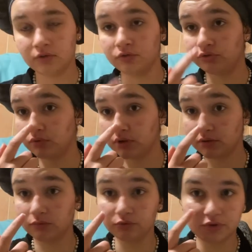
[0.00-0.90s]

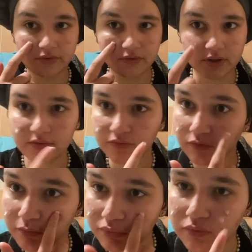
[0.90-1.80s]
joindre mon justificatif de
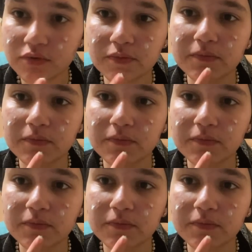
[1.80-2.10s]
bourse